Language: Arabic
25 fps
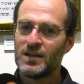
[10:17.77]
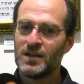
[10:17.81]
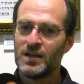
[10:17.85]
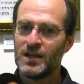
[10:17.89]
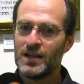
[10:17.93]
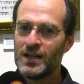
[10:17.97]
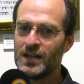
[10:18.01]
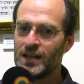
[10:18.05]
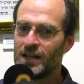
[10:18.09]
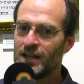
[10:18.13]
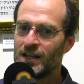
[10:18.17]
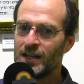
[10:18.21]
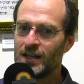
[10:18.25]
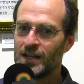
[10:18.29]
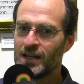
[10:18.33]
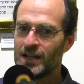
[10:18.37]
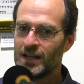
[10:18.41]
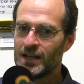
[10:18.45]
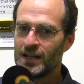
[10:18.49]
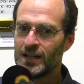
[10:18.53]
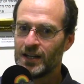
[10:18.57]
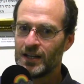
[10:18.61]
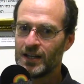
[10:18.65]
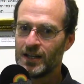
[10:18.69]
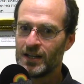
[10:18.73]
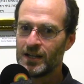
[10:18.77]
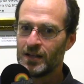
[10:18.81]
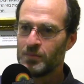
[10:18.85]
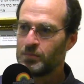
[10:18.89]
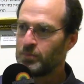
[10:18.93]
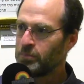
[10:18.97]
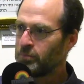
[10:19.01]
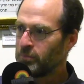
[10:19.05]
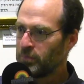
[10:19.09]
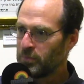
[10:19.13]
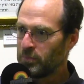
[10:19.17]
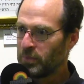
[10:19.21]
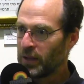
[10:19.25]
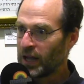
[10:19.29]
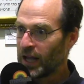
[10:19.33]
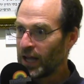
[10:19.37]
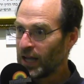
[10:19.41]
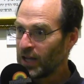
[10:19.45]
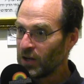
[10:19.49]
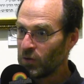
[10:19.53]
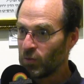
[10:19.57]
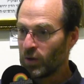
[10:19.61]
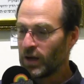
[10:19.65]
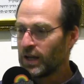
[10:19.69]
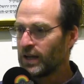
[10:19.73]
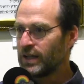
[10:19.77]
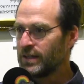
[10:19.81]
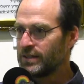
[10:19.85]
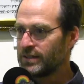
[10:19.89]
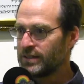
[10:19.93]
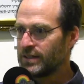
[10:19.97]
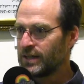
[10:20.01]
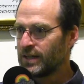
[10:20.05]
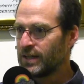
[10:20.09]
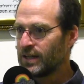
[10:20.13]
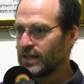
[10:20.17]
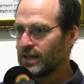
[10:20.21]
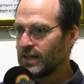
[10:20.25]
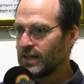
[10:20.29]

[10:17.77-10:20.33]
آه بحال واحد